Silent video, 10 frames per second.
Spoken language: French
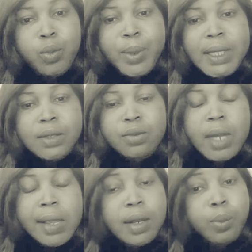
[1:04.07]
le petit ou
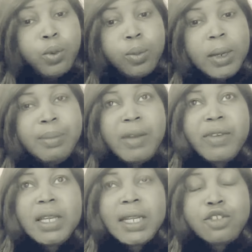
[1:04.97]
il a eu des problèmes
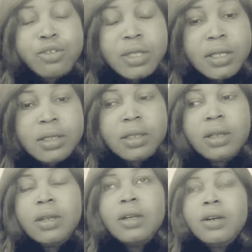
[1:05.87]
avec la justice,
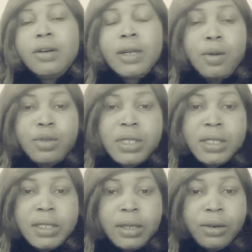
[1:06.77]
on a
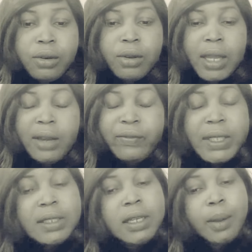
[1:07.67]
aussi dit encore
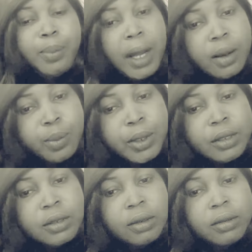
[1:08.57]
qu'Arafat n'ira pas en
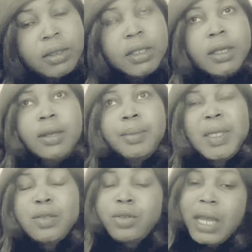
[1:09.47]
prison
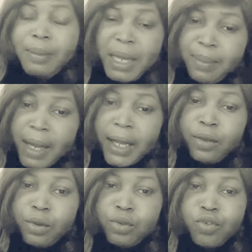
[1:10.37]
parce qu'il y Ahmed
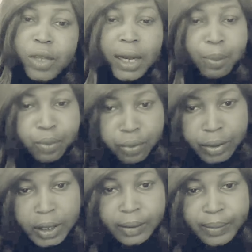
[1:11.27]
Bakayoko, tu es là pour
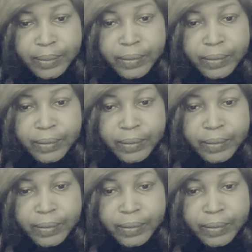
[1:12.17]
lui.